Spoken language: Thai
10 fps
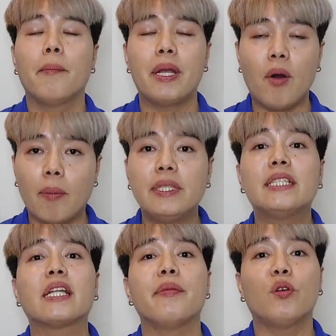เป็นน้ำหอมที่
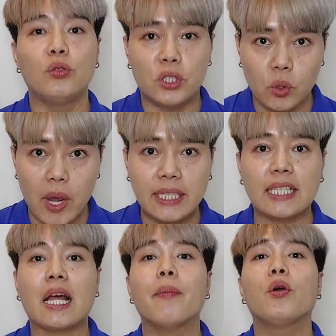จะทำให้คุณสวยจะ
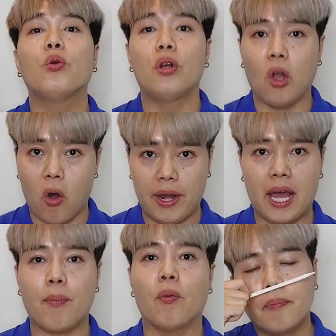ทำให้คุณหล่อนะ
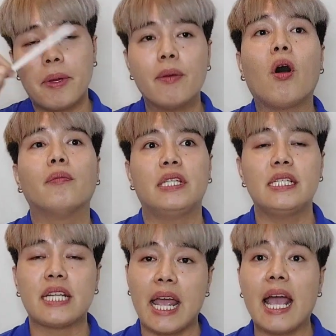ครับผมเป็นน้ำหอมที่
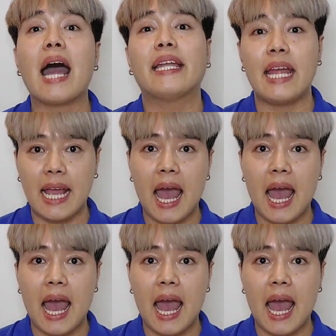ใช้งานได้